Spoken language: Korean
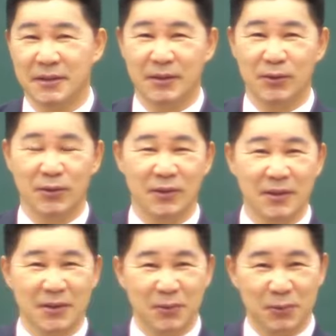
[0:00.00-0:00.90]
어제도
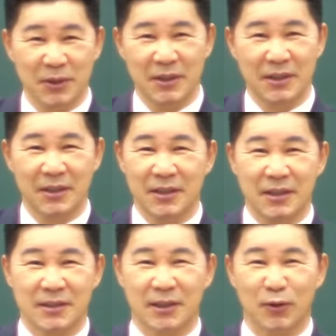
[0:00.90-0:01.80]
우리
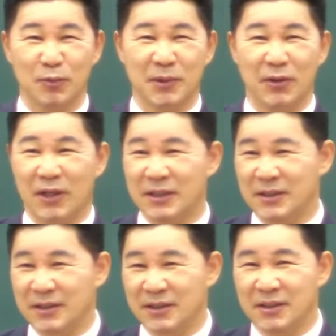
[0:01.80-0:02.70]
장로님들하고
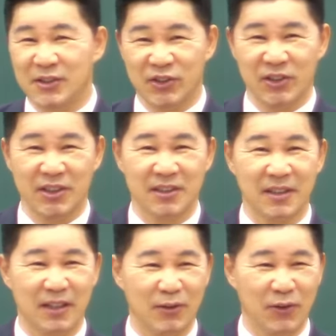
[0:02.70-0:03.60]
같이 저녁
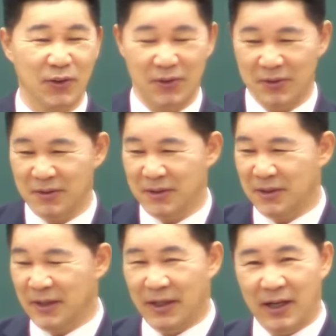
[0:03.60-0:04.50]
식사를 하고.
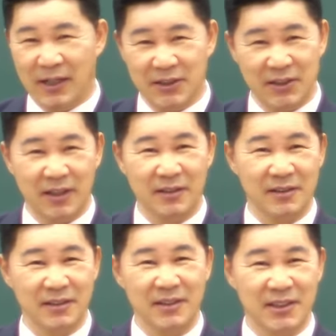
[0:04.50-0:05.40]
한
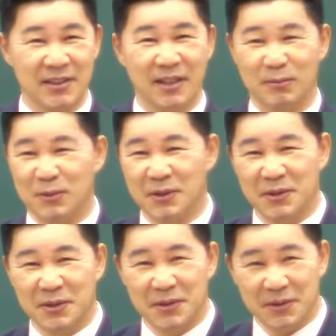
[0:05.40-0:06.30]
시간 이상
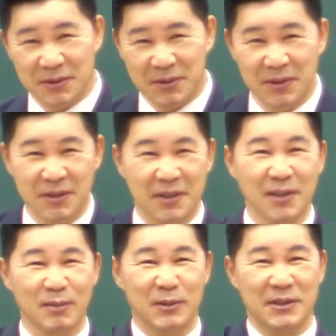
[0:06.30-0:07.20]

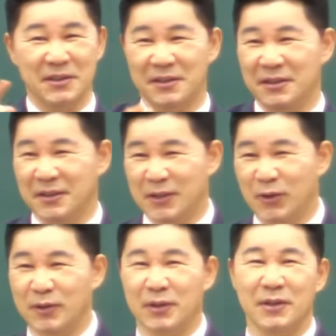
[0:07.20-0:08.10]
걸으면서
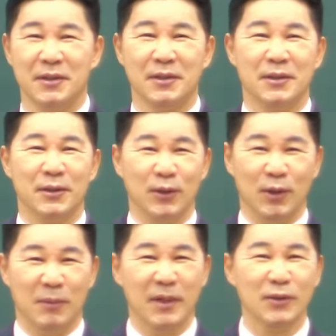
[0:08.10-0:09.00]
기도한대요.
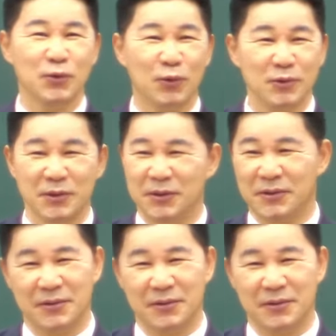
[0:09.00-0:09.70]
얼마나 좋은지요.